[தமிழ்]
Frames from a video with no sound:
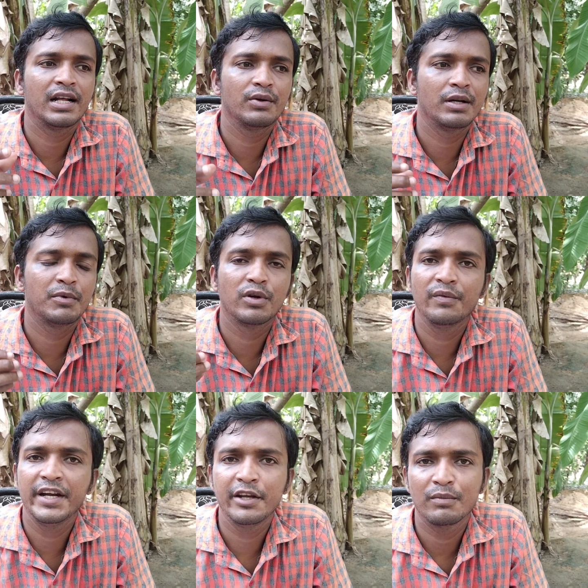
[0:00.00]
அதாவது
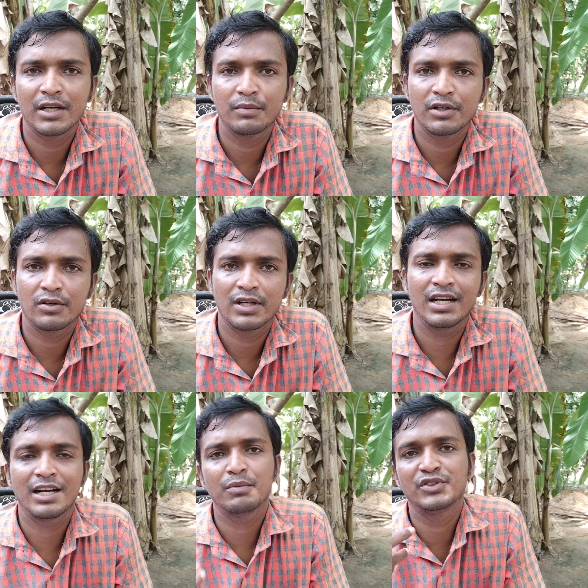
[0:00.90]
நம்ம ஒரு வீடியோ மேக்
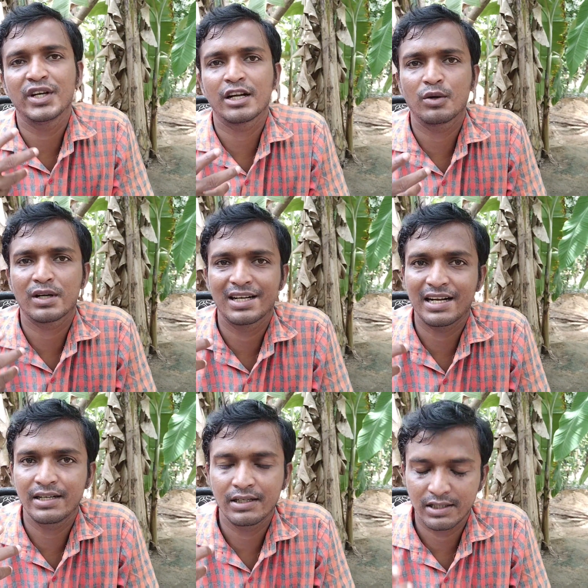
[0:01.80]
பண்ணுறோன்னா நம்ம
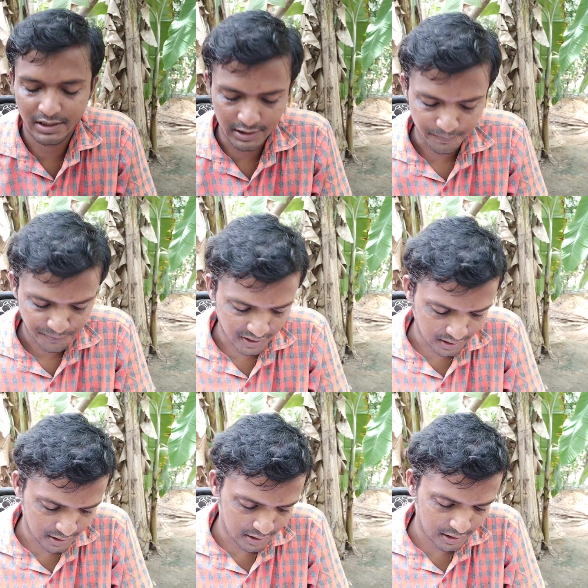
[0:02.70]
சேனலோட கண்டென்ட் இருக்குல்ல
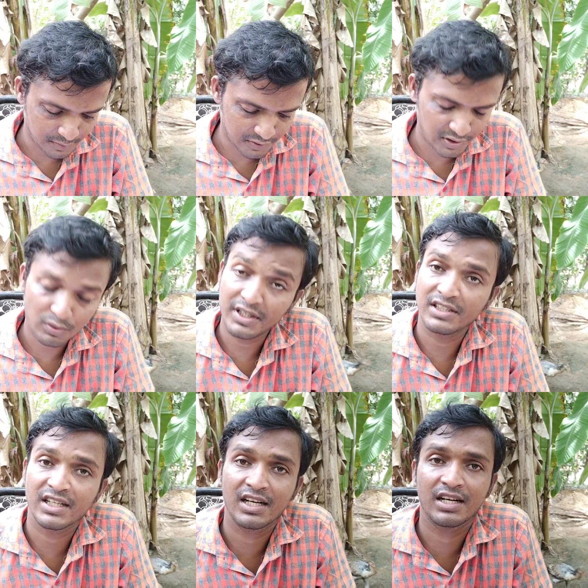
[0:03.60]
நம்ம
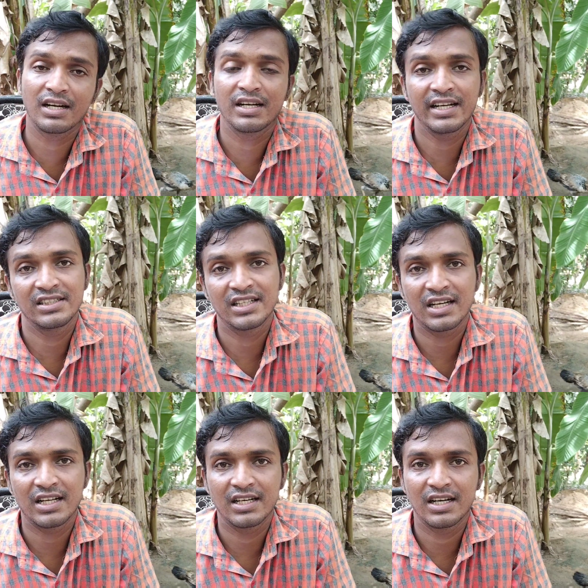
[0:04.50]
வந்து குக்கிங் சேனலாக இருக்கலாம்
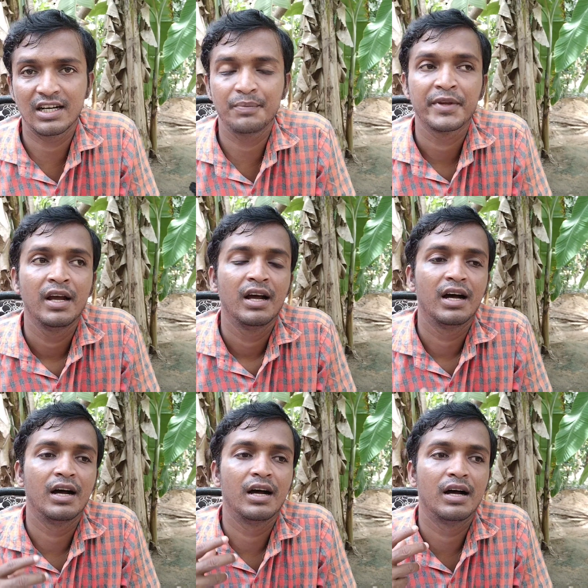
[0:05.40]
டெக் சேனலாக இருக்கலாம்
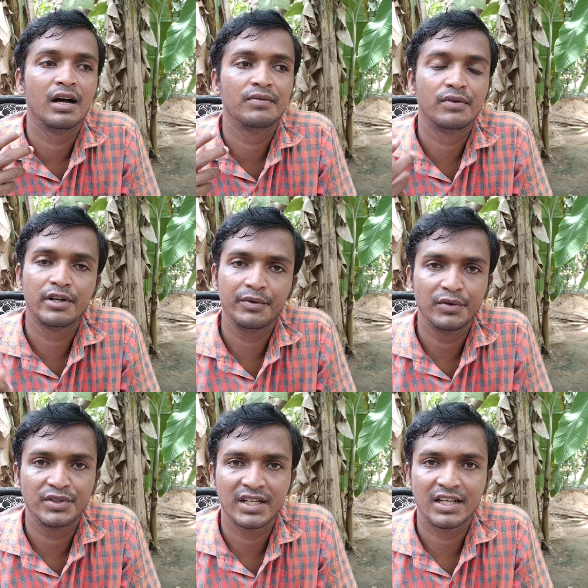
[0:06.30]

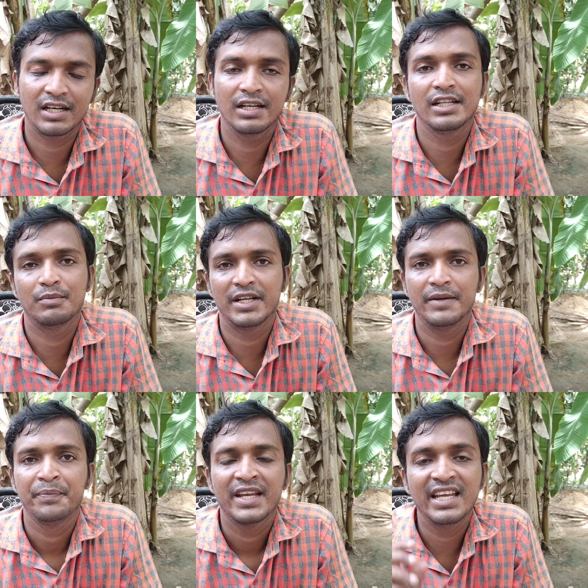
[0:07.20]
ஃபுட் ரிவ்யூ சேனலாக இருக்கலாம்
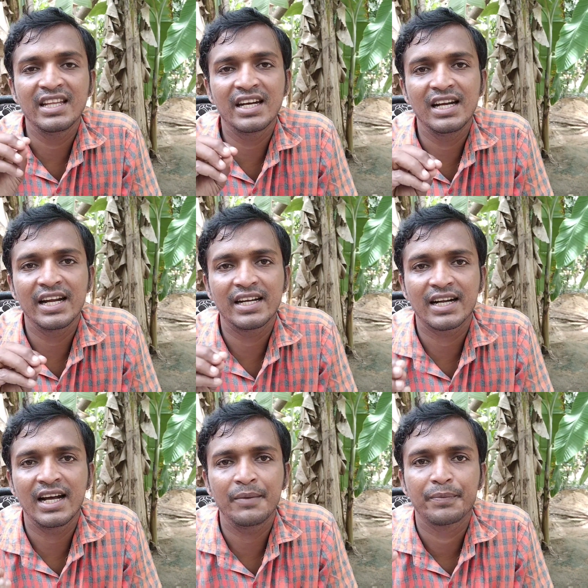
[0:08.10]
இந்த மாதிரி இது
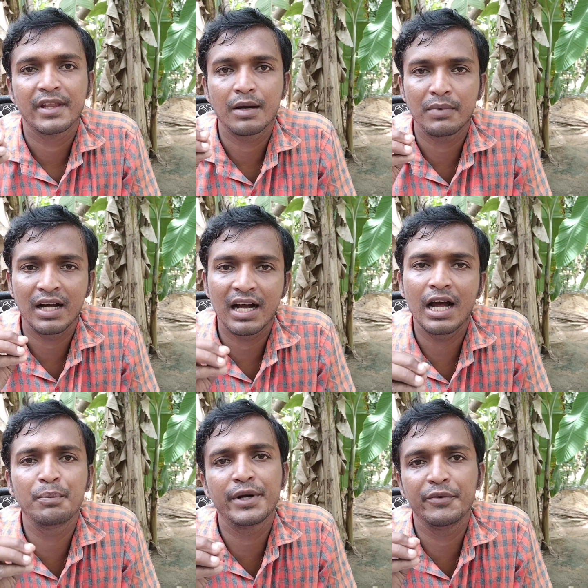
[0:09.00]
ரிலேட்டடாக நம்ம
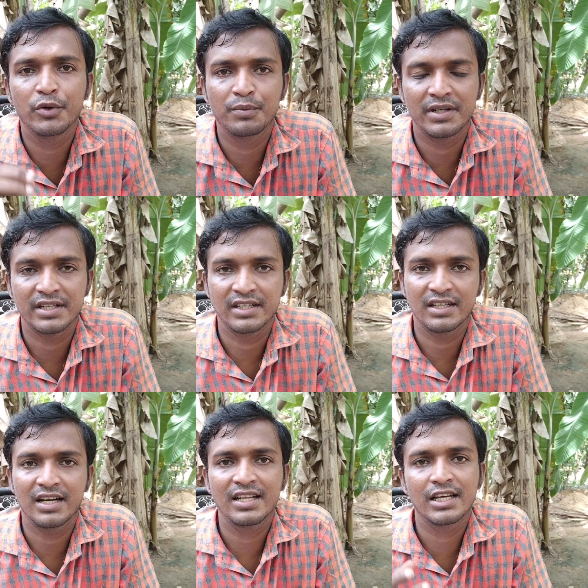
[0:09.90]
ஆப் ரிவ்யூ
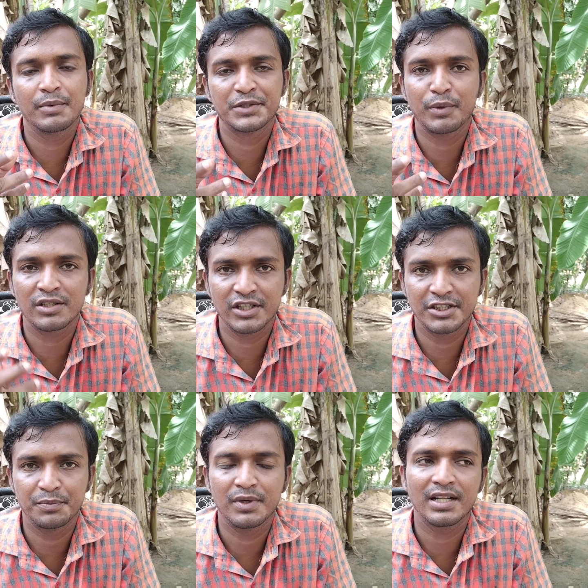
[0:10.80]
பண்ணுறதுக்கு அதுக்கு எப்படி
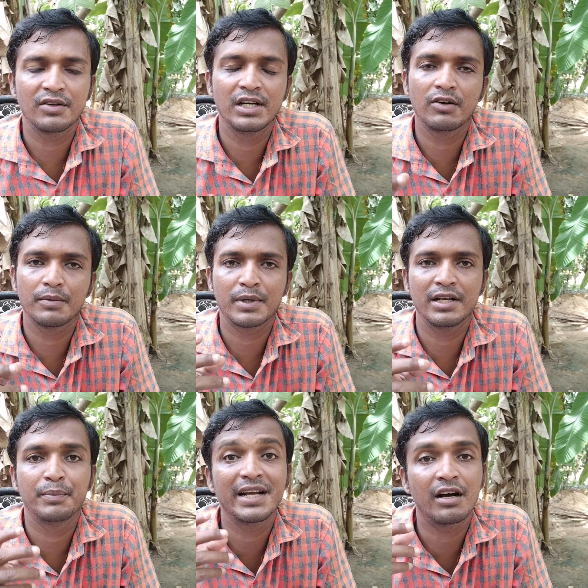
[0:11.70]
ஸ்பான்சர்ஷிப் அதாவது
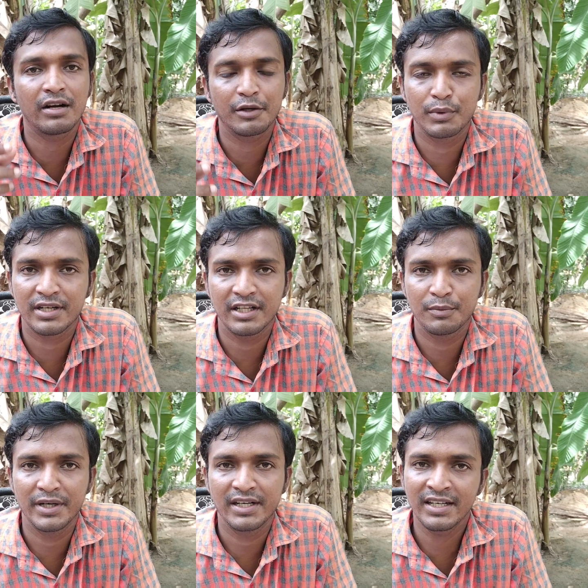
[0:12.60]
டெவலப்பரை எப்படி காண்டாக்ட்
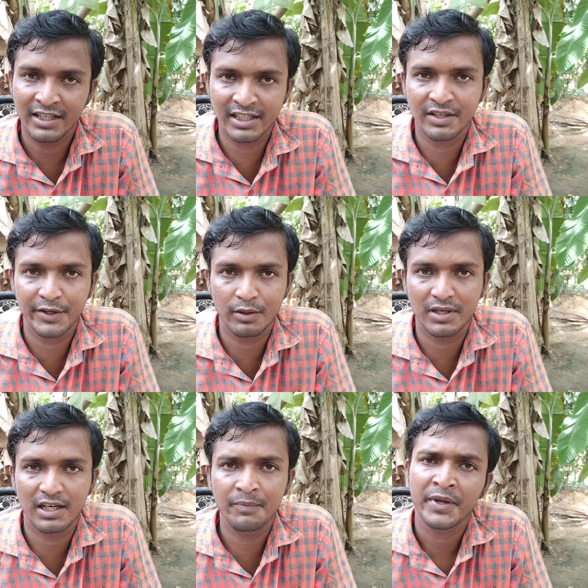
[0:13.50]
பண்ணுறது அப்படின்ட்டு இந்த
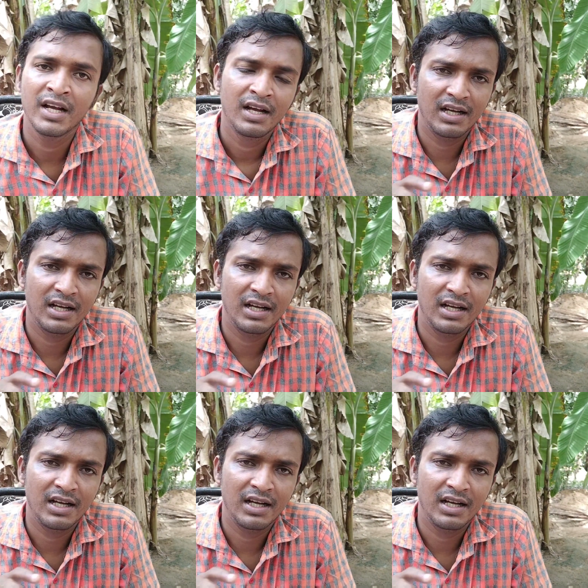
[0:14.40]
வீடியோவில் பார்க்கலாம்